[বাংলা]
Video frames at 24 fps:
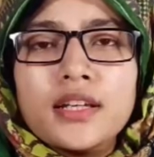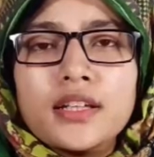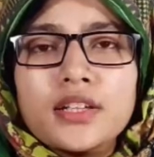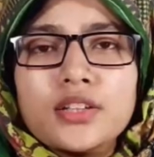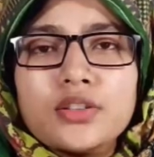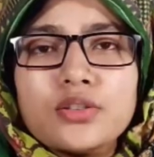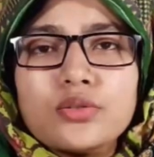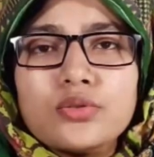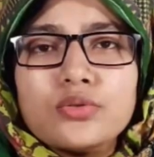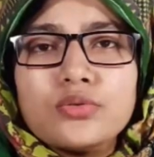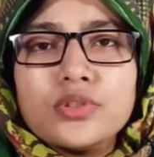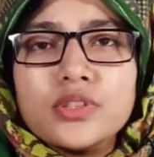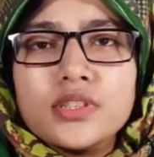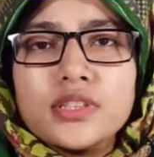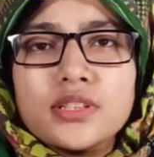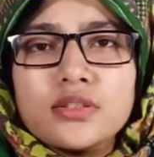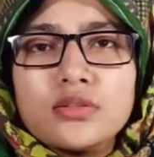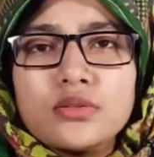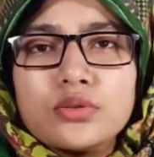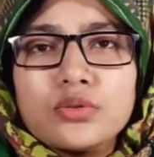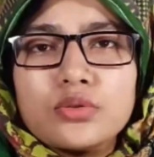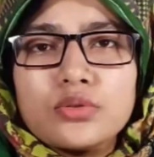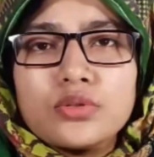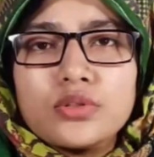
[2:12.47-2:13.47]
কিন্তু দুনি
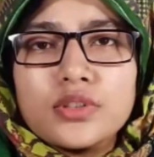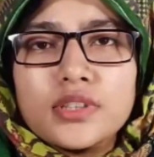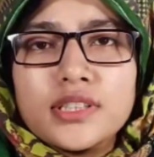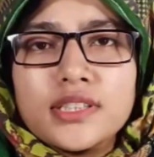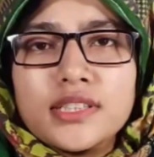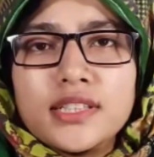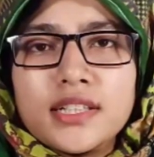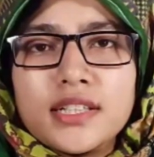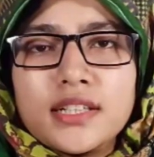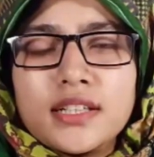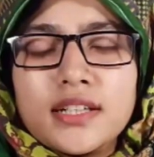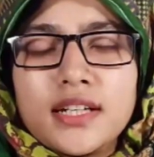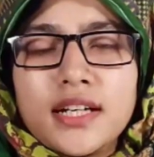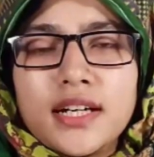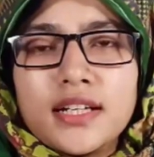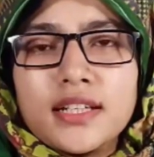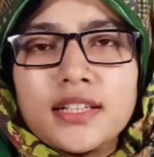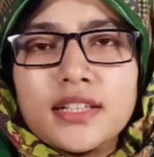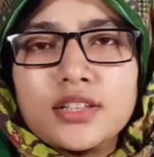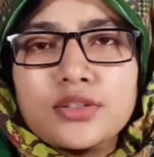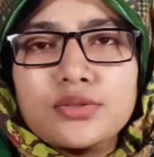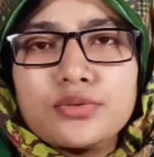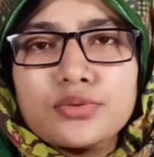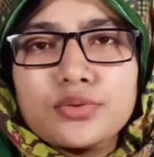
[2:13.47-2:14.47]
যেহেতু রয়েছে
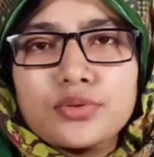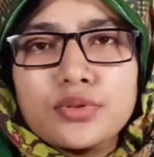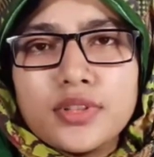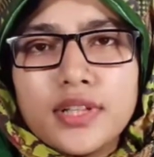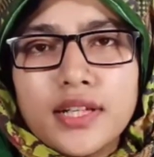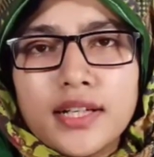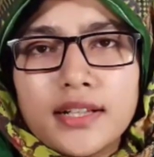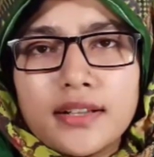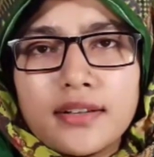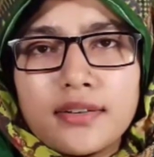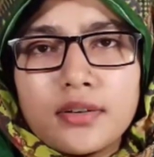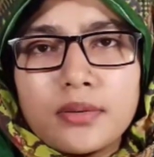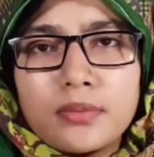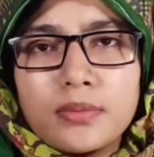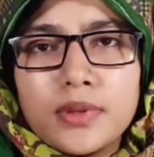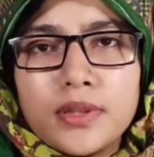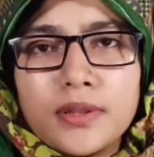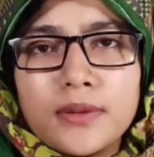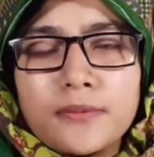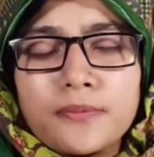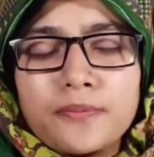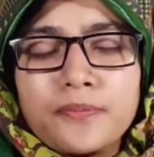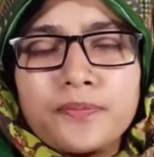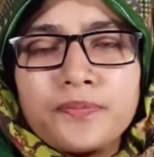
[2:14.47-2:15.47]
রানীকে সুস্থ থাকতে
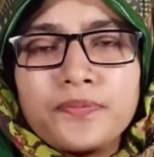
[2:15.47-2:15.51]
হবে